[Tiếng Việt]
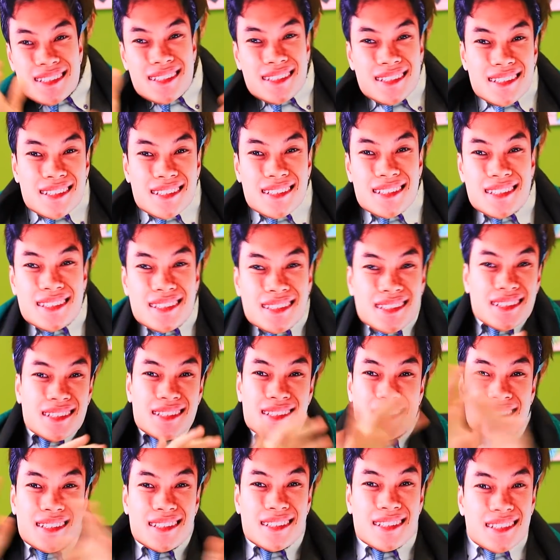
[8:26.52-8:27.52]
Chúng ta có
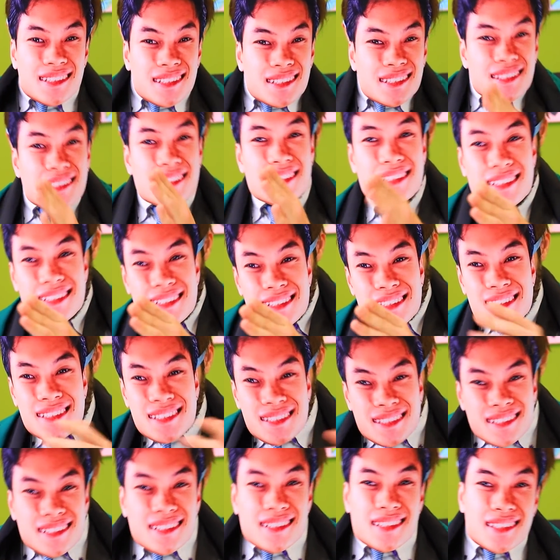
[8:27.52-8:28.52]
được nitro liti,
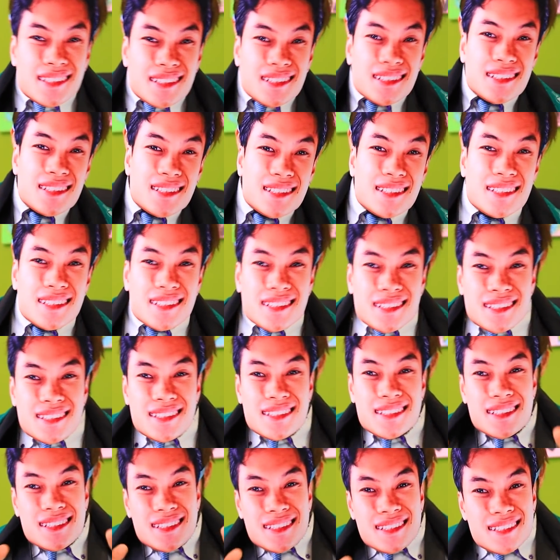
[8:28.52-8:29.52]
một hợp chất của
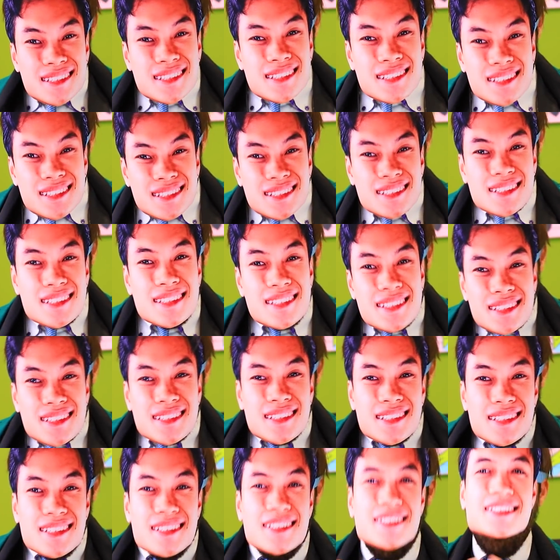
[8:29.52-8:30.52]
liti và nitơ
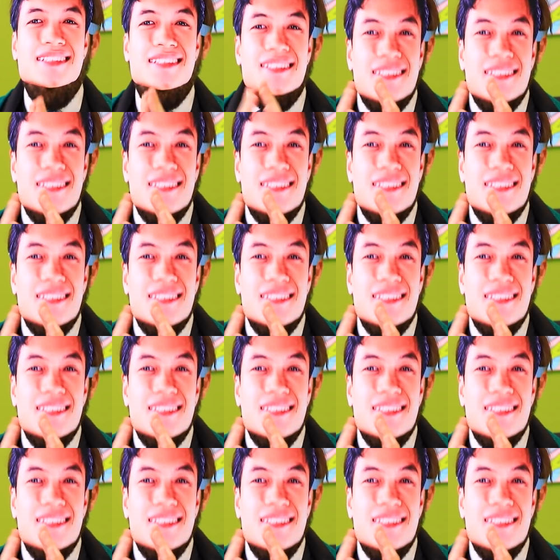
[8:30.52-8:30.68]
kim loại